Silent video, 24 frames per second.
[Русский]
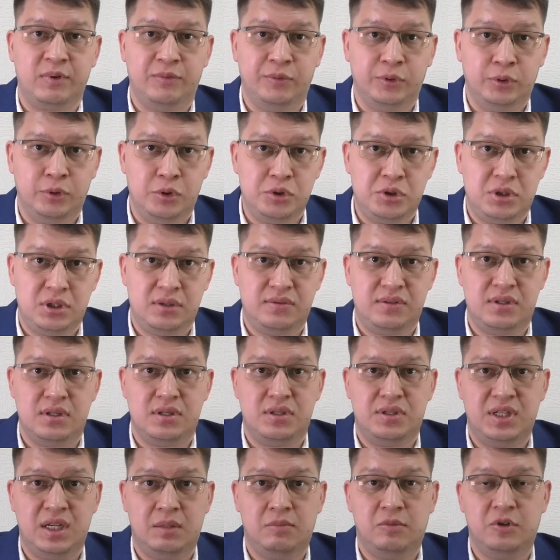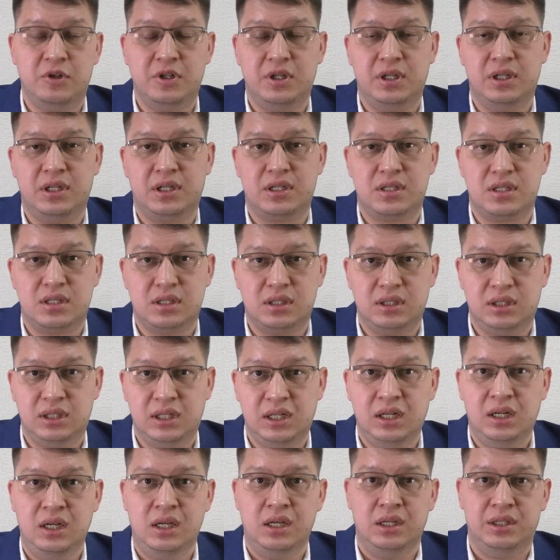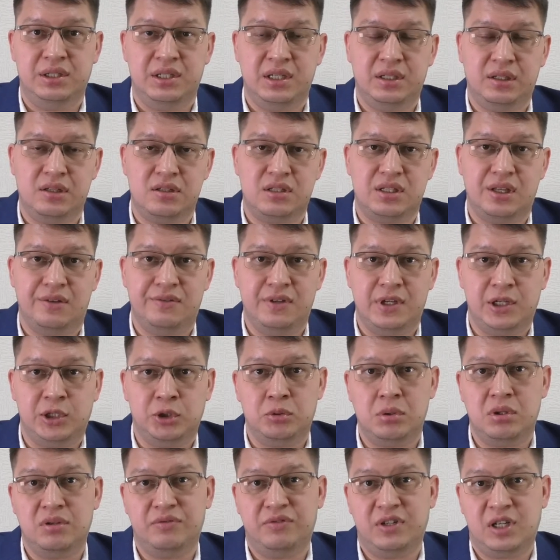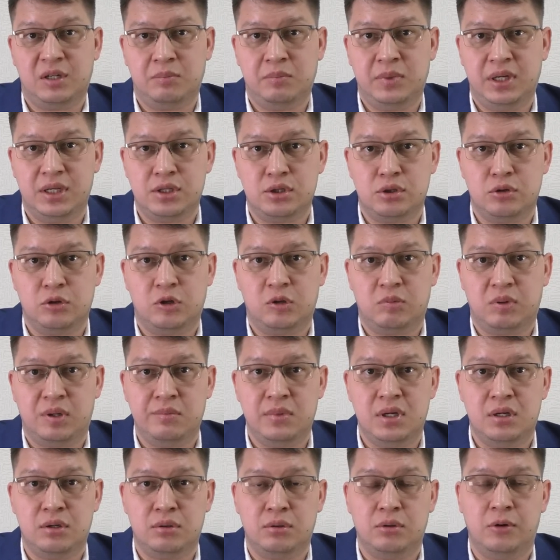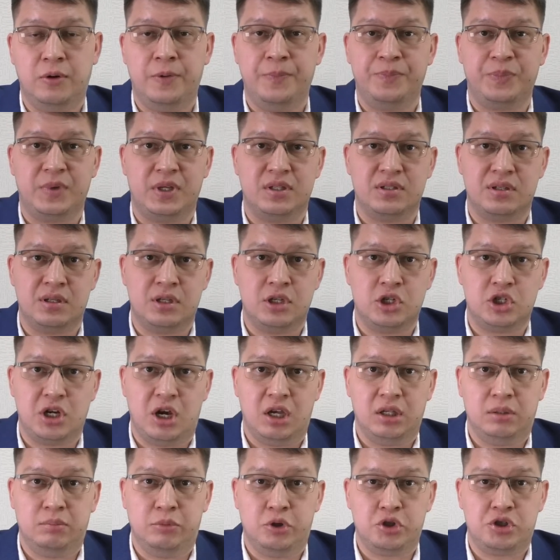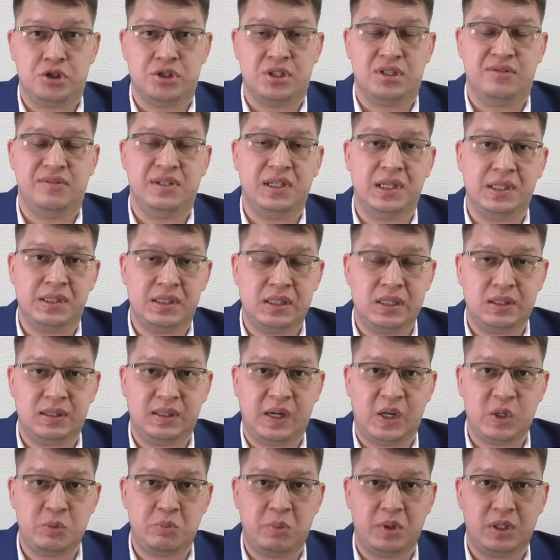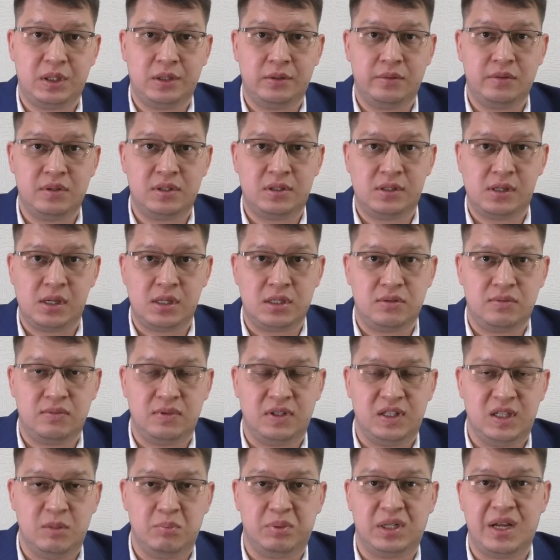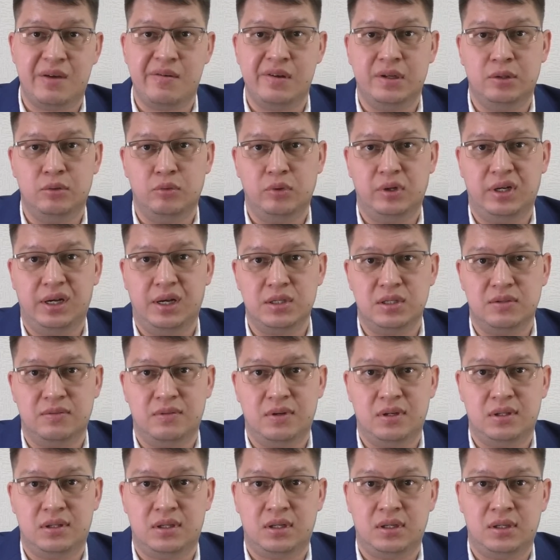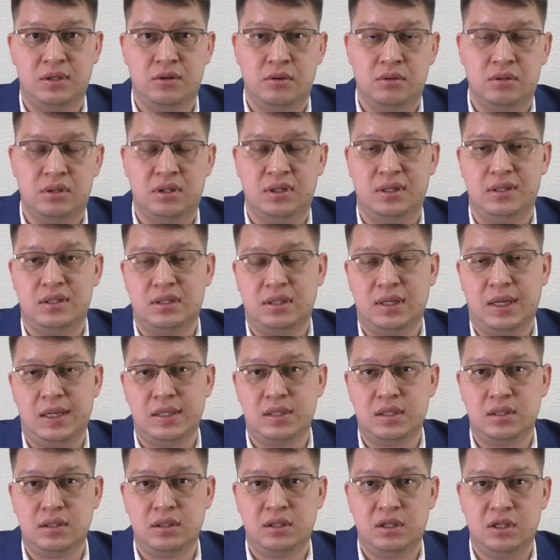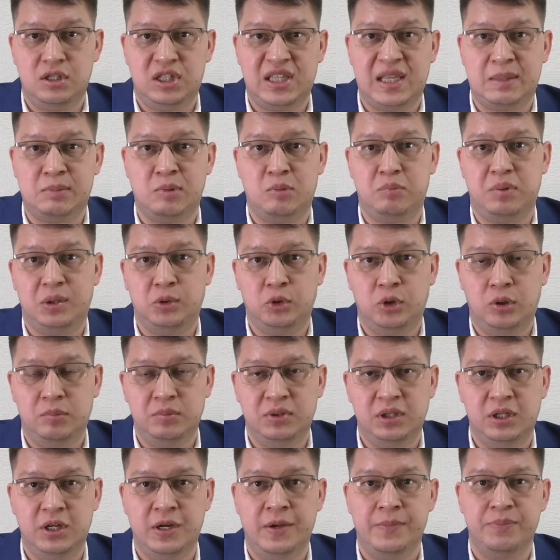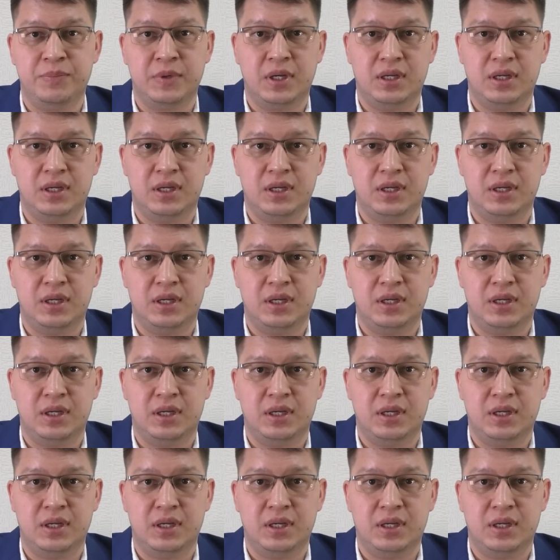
вносит в систему РСА недостоверную информацию. К примеру, занижает мощность двигателя транспортного средства, неправильно указывает регион регистрации и тому подобное.